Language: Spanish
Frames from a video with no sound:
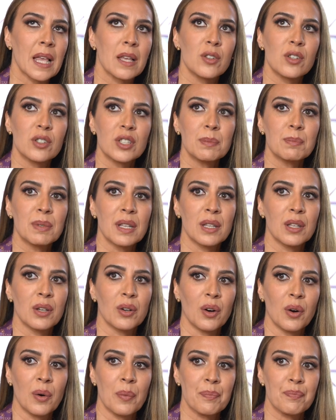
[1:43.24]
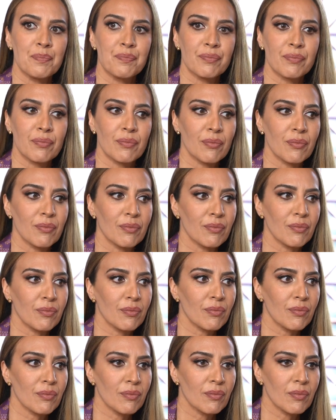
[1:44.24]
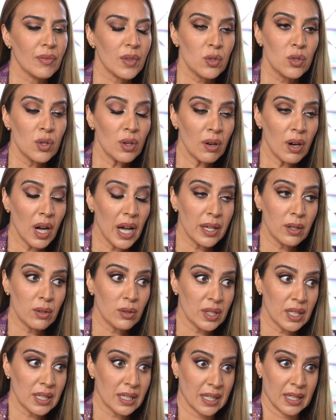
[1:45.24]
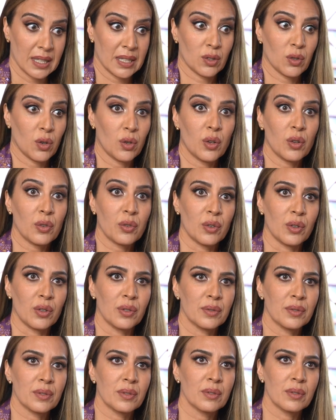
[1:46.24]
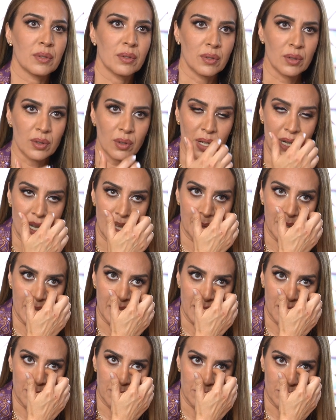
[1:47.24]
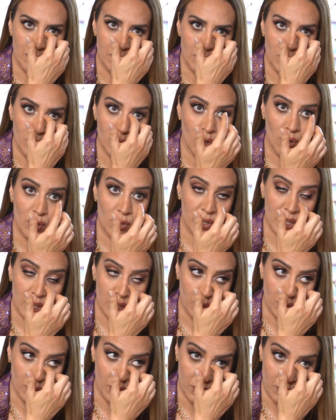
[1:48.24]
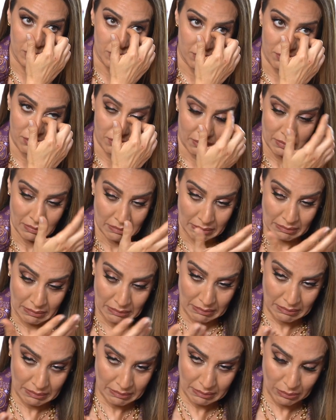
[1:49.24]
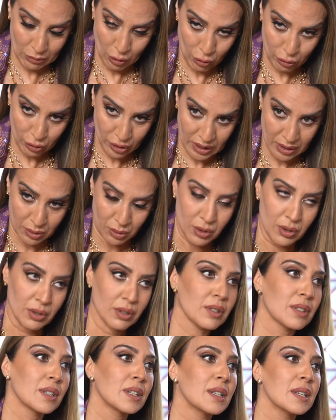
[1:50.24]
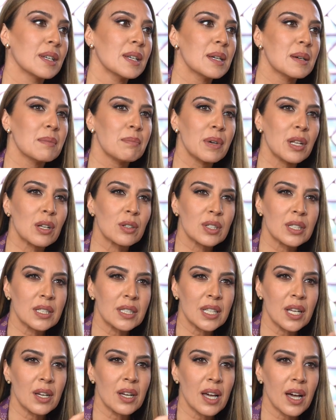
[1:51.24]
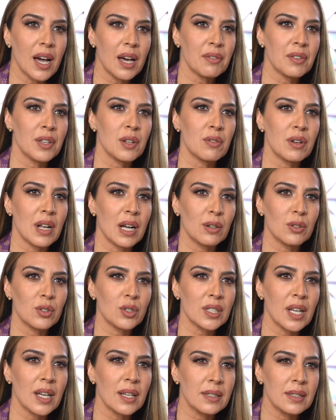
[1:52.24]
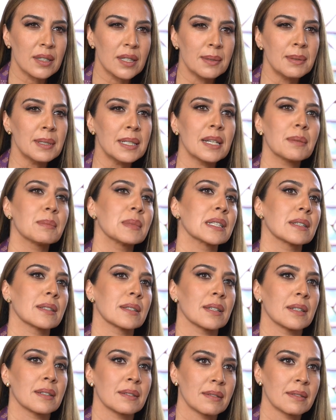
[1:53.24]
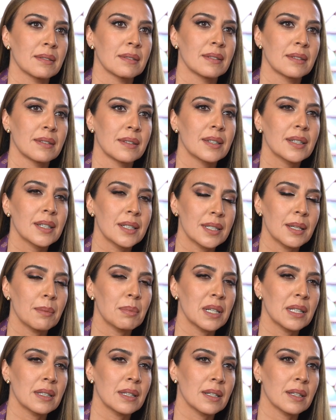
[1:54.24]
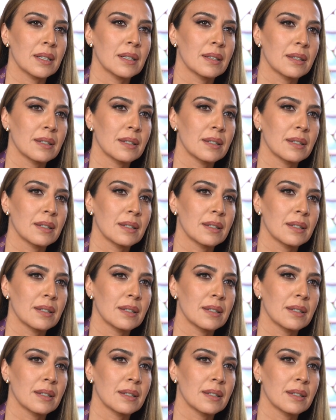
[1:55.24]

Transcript: Yo siempre digo, yo hay cosas que desconozco, ¿no? En la vida, yo no lo sé todo, no lo sé todo, pero sí sé hacer una cosa divinamente, que es aprender.